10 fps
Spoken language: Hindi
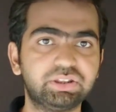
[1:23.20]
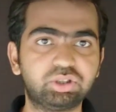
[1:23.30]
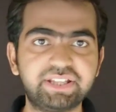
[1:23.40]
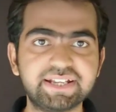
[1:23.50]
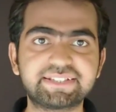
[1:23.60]
तो
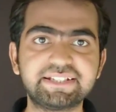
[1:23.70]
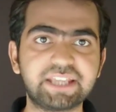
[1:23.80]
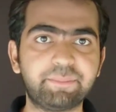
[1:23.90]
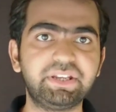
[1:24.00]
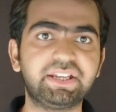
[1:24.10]
देश की
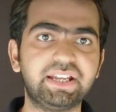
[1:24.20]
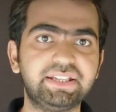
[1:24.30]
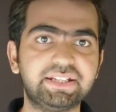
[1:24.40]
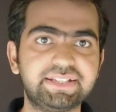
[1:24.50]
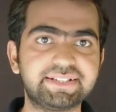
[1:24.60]
सेफ्टी के
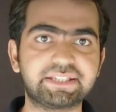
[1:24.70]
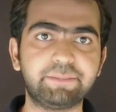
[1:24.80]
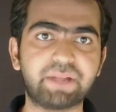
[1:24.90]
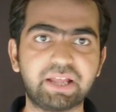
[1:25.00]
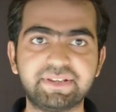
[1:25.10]
लिए देश की
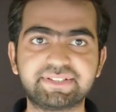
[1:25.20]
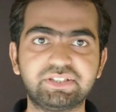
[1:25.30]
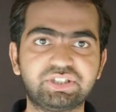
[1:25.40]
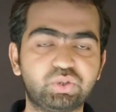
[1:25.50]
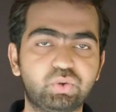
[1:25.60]
प्राइवेसी
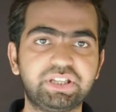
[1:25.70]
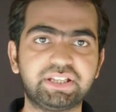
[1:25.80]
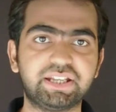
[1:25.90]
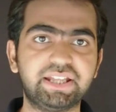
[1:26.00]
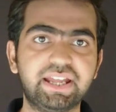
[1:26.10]
सिक्योरिटी
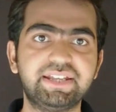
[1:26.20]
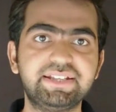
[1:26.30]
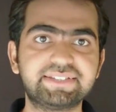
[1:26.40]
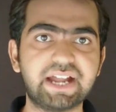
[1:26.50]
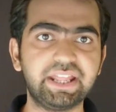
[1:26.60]
के लिए इन
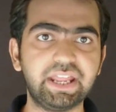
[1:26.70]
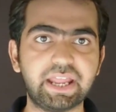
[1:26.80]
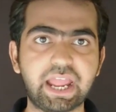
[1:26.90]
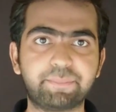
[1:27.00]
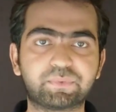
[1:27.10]
सारे
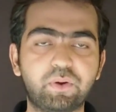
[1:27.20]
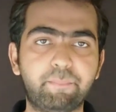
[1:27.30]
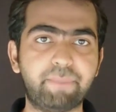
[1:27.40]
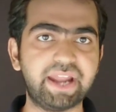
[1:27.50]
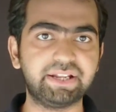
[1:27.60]
ऐप्स को
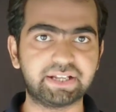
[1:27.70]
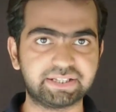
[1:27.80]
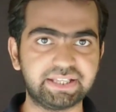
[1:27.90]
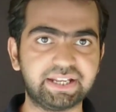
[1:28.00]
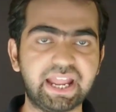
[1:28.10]
बैन कर
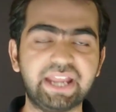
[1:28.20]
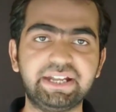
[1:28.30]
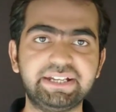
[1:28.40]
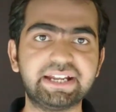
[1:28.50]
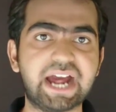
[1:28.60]
दिया गया है
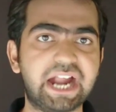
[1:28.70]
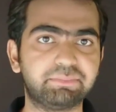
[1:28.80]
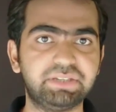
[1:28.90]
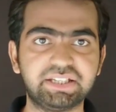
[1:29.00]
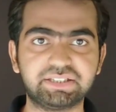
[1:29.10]
इंडियन
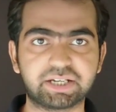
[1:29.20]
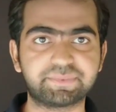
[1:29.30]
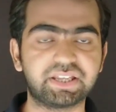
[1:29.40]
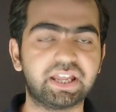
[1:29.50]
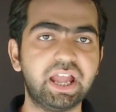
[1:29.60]
आर्मी की तरफ
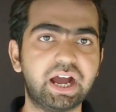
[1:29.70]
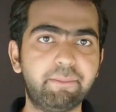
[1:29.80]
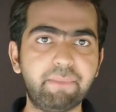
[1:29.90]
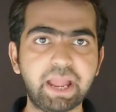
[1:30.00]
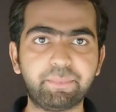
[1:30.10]
से अब
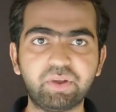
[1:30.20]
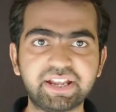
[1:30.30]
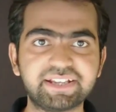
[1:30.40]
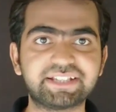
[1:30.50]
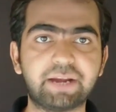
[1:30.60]
मैं आपको एक
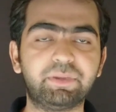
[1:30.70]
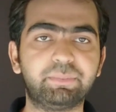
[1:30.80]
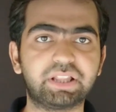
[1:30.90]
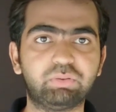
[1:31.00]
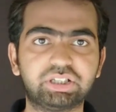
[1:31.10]
एग्जाम्पल
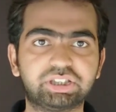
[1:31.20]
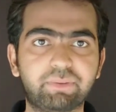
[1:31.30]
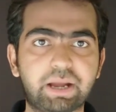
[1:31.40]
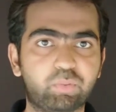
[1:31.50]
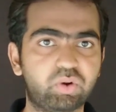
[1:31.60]
बताऊँगा तब
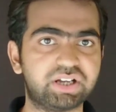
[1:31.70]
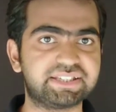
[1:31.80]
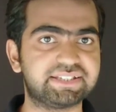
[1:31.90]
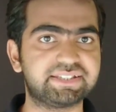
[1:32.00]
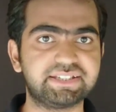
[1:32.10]
आपको
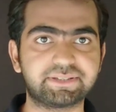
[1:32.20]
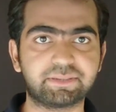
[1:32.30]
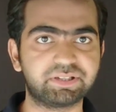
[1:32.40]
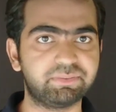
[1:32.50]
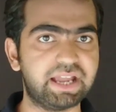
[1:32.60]
अच्छी सी चीज़
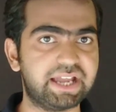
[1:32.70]
समझ में